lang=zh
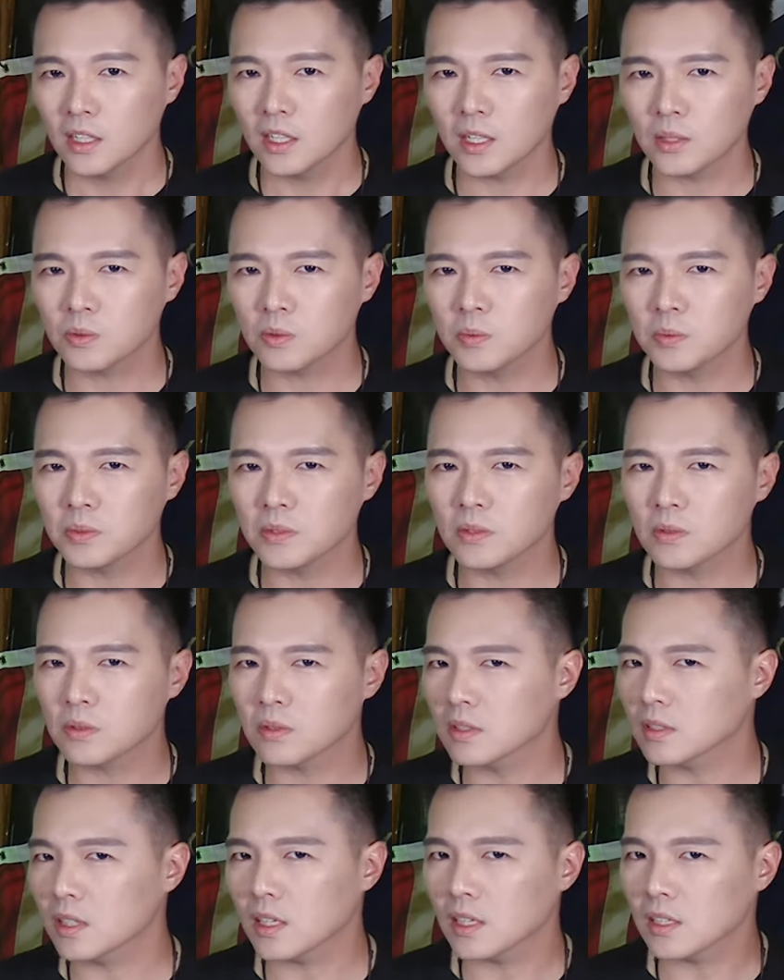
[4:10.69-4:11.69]
耶稣不是
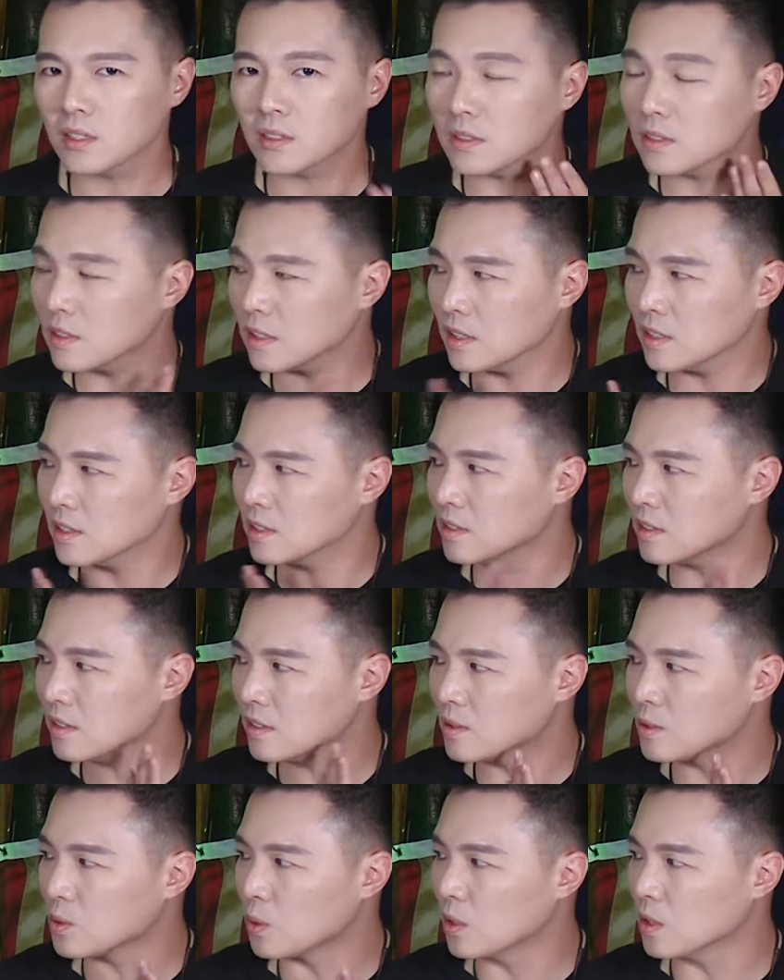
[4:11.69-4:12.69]
说啊，这
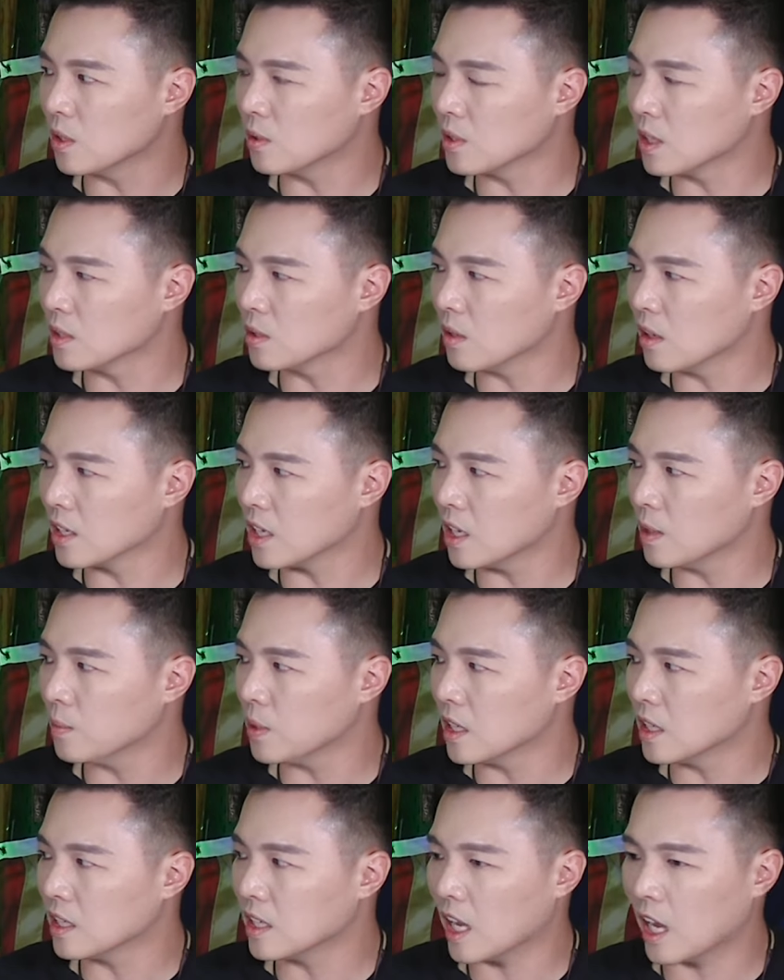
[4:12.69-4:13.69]
个左右脸都要给
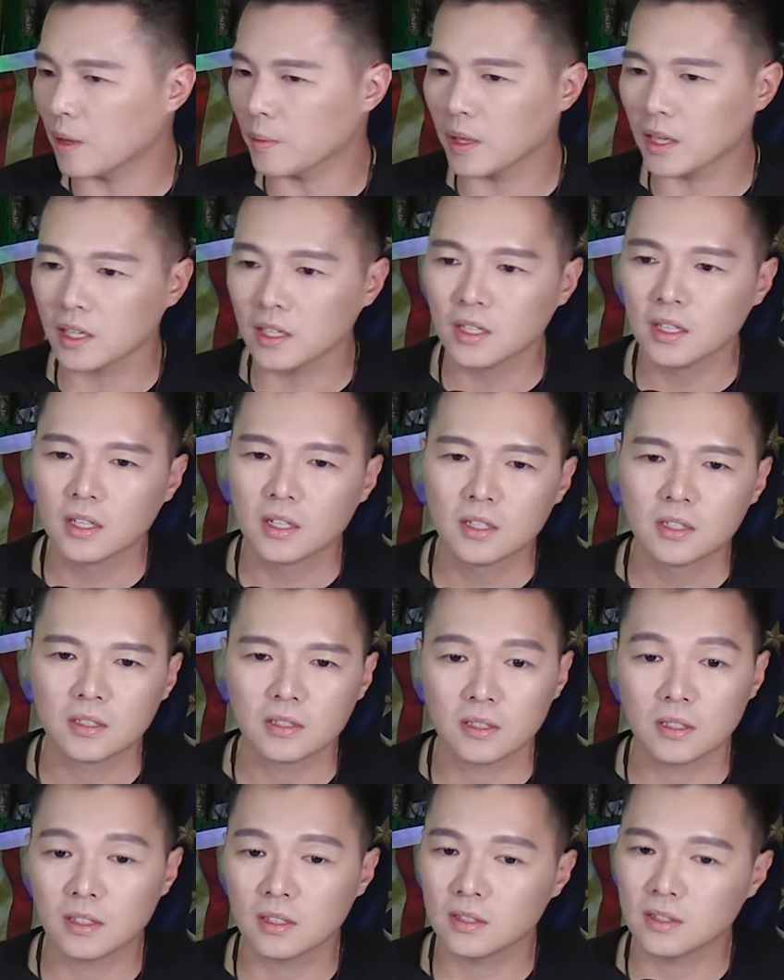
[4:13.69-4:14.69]
别人打吗？
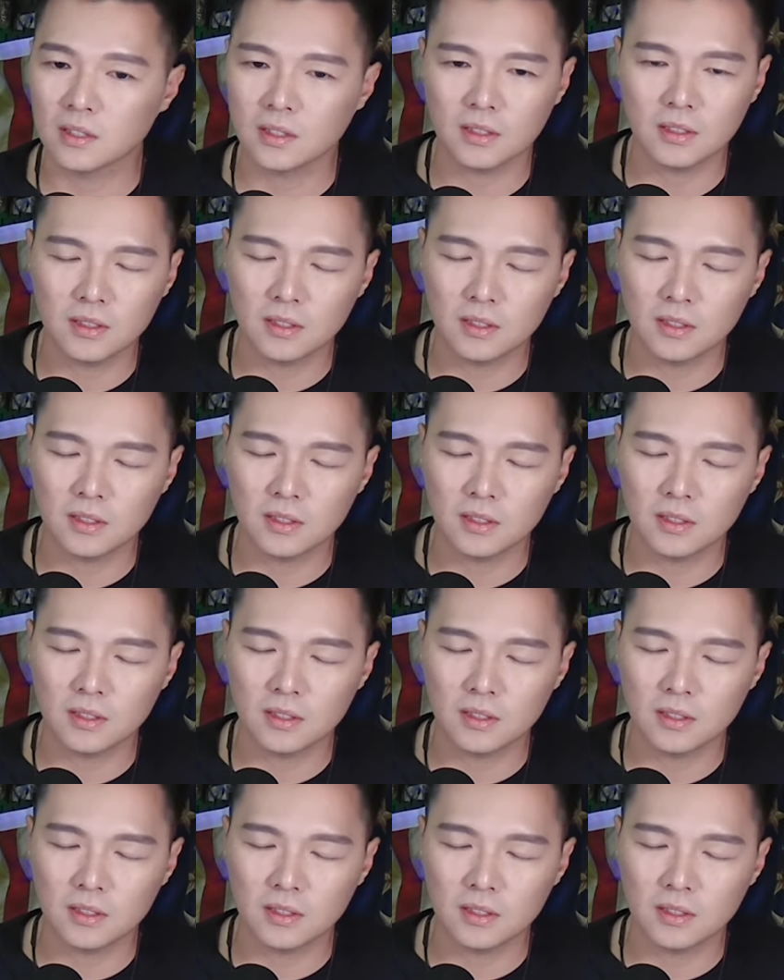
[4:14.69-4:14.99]
呃，